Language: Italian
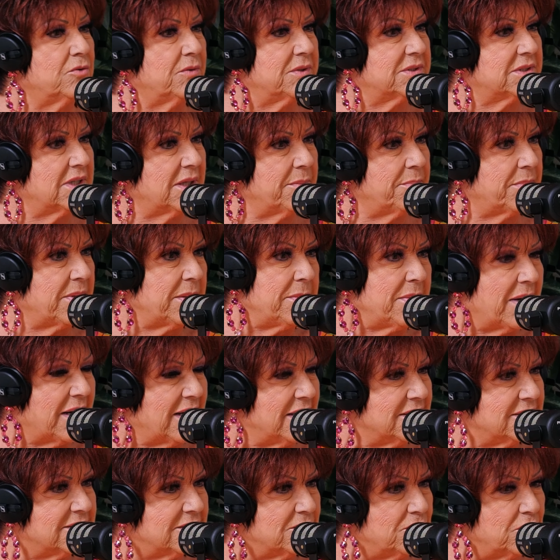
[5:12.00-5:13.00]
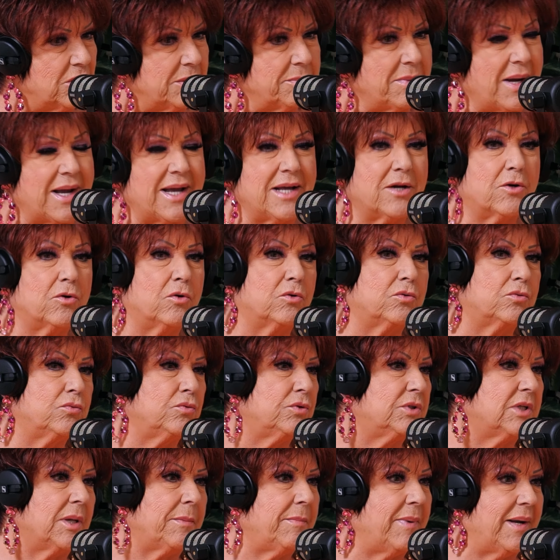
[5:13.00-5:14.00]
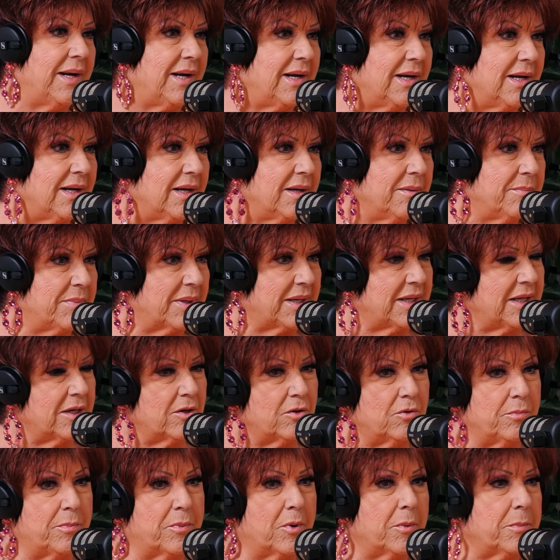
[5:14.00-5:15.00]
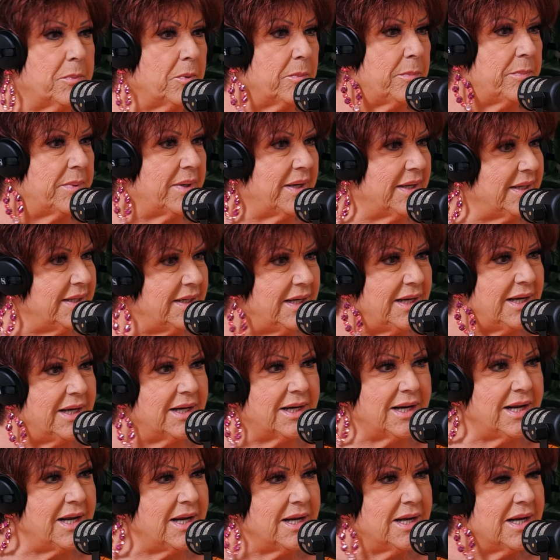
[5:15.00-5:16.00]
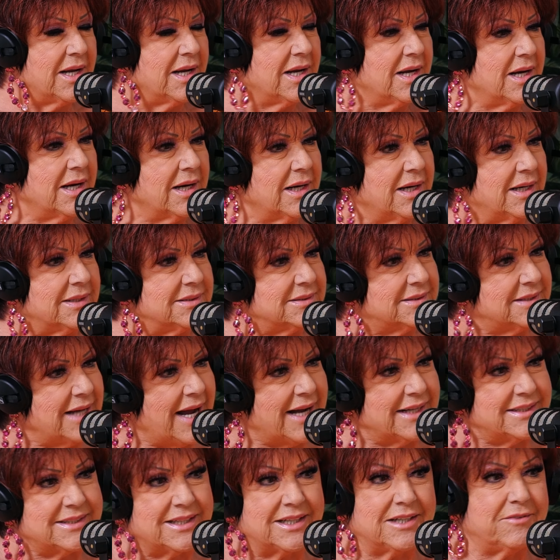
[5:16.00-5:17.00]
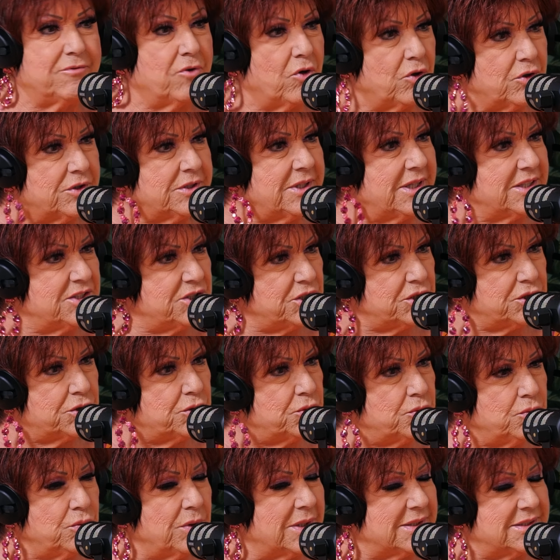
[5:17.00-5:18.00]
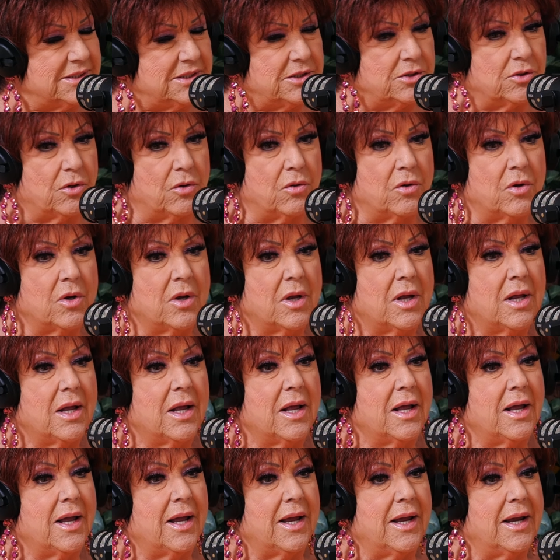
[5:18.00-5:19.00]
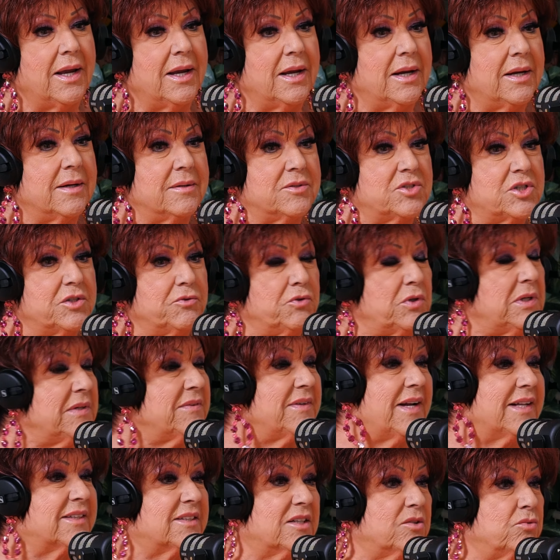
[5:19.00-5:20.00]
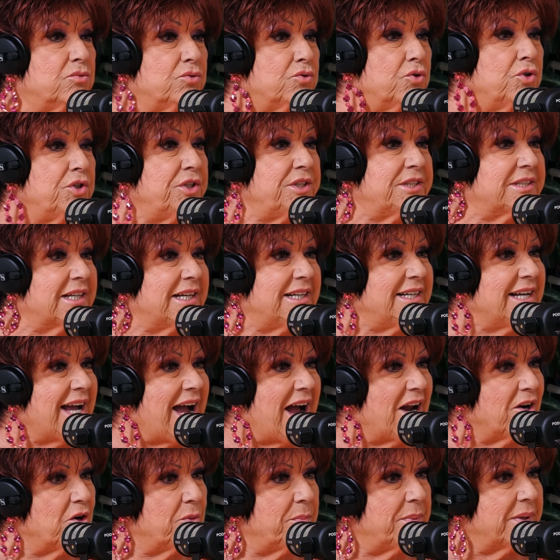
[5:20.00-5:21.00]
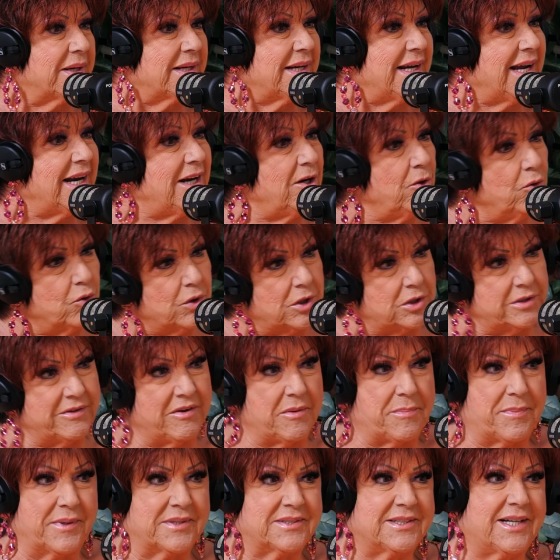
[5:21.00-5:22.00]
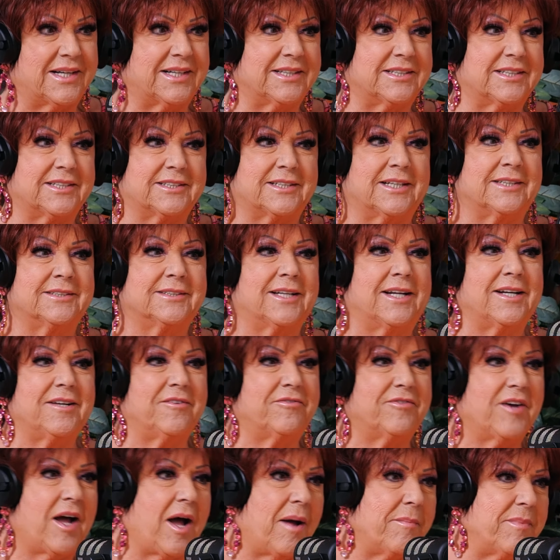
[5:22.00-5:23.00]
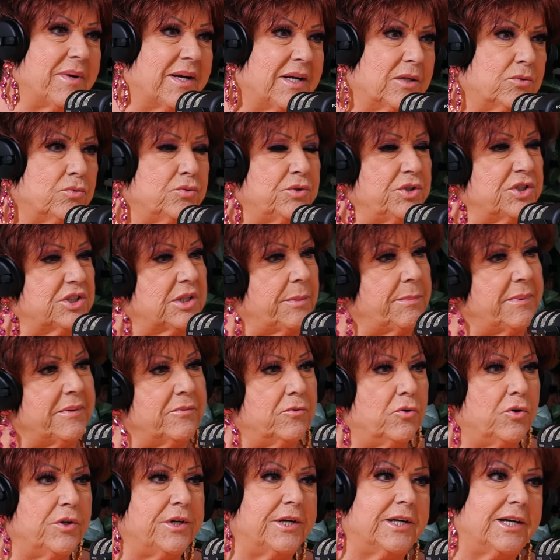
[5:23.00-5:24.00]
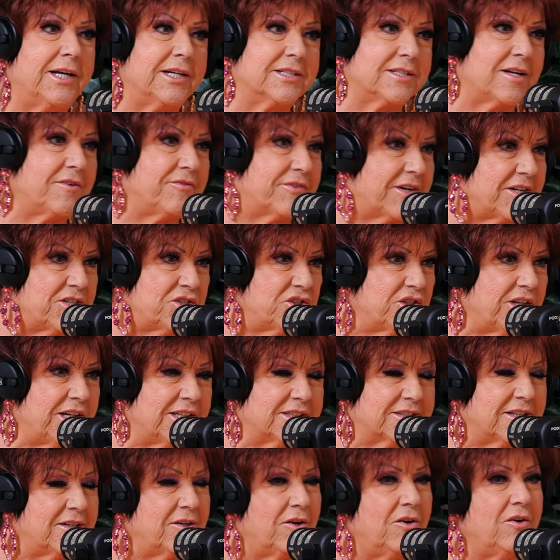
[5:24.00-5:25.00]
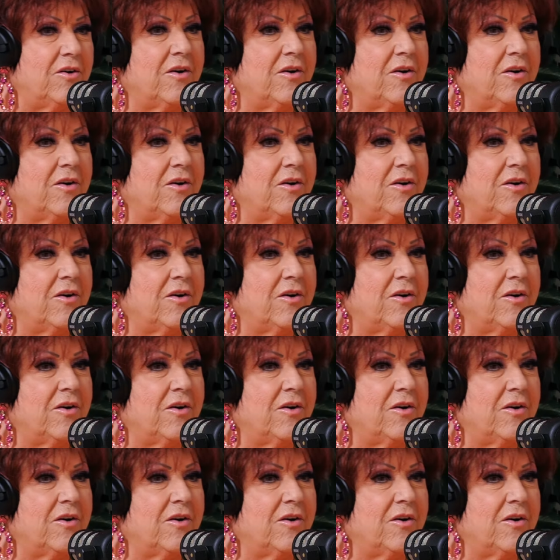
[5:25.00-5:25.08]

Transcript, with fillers: questa prima canzone, ma erano tutte belle, perché erano proprio preghiere cantate, rivolte a Gesù, a Dio. Mm. E ci voleva la traduzione in italiano, perché allora devi pensare 60 anni fa, mica tutti sapevano certo. l'inglese e il francese, certo.